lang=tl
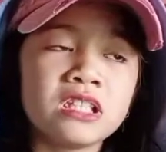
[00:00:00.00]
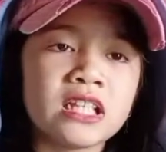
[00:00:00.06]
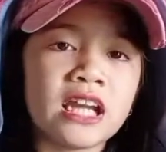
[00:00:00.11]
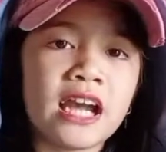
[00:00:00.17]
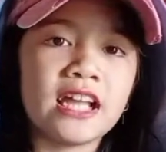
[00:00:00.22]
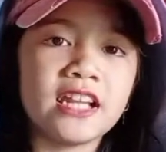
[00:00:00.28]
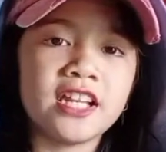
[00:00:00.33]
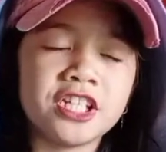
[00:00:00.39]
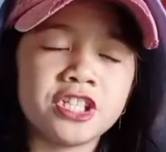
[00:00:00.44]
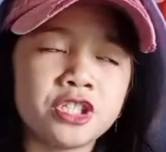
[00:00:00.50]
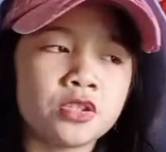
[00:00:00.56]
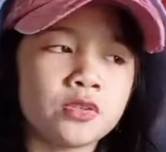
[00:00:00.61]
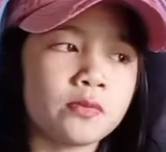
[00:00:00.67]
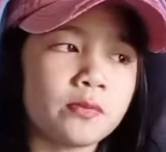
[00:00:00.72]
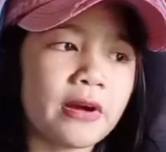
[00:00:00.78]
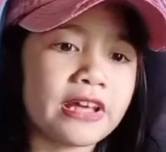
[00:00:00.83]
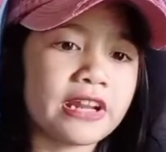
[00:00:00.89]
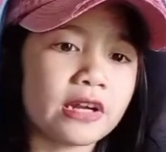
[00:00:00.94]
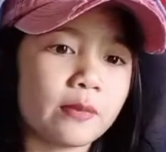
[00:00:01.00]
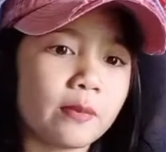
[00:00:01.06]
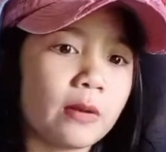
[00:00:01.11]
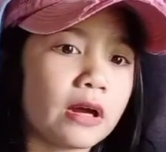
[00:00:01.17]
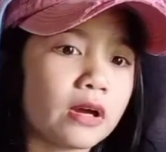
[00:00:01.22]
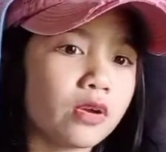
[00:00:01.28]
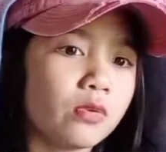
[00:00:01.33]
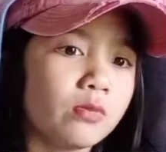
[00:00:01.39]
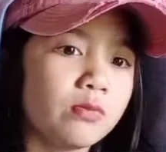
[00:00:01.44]
challenge yung parang
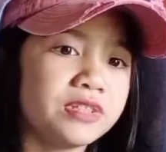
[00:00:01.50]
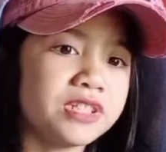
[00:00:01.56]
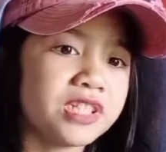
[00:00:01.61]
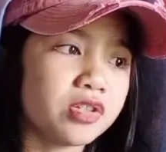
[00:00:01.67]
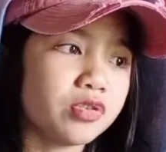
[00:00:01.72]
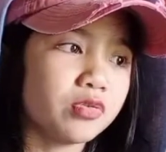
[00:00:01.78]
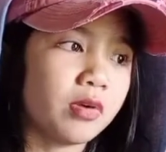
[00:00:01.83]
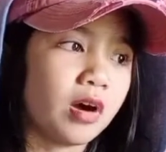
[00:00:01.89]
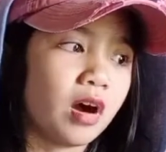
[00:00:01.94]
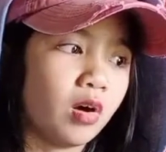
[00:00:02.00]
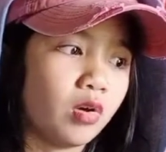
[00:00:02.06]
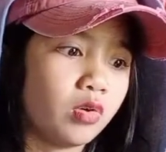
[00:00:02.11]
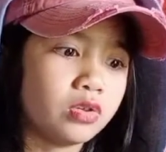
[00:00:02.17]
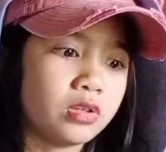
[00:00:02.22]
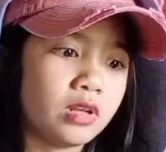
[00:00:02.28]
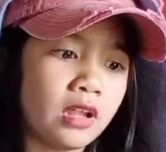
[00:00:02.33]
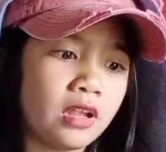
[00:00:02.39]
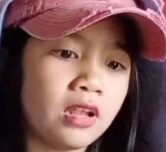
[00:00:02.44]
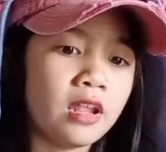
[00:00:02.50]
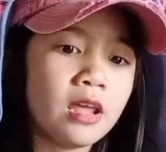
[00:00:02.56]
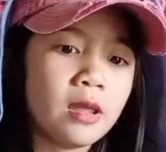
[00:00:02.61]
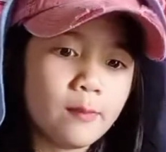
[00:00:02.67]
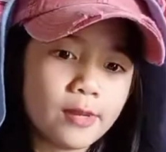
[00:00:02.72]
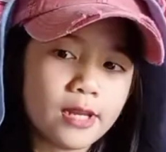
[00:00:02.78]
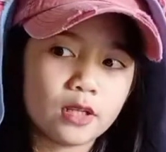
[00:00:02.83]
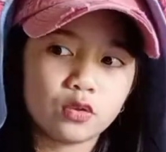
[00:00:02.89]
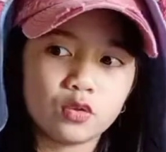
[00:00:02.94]
bang yung, minsan yung mga unan,
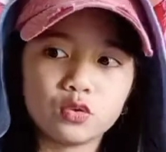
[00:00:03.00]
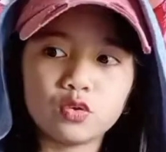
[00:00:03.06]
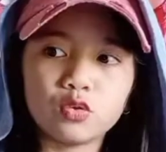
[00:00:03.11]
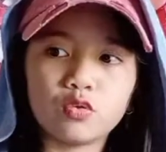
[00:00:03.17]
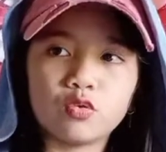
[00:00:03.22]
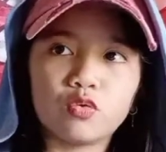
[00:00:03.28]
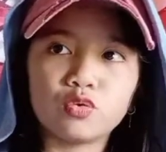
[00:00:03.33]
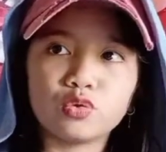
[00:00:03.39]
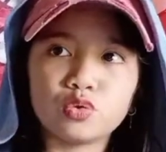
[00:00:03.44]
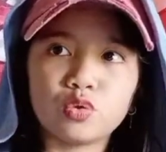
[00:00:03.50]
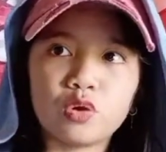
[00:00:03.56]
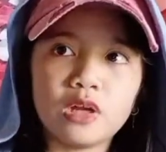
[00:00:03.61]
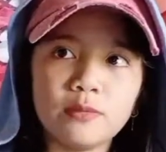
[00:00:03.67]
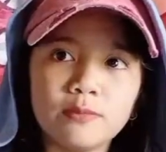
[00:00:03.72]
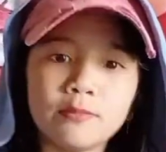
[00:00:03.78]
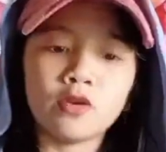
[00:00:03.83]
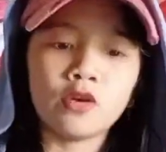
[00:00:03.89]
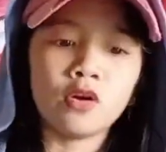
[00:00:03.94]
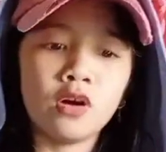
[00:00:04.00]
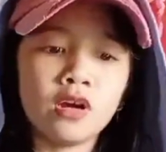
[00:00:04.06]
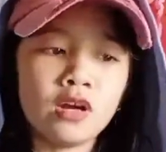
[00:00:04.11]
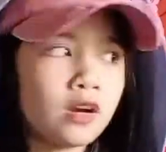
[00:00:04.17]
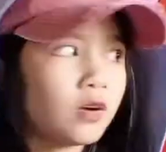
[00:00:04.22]
pinagdutungtungan mo.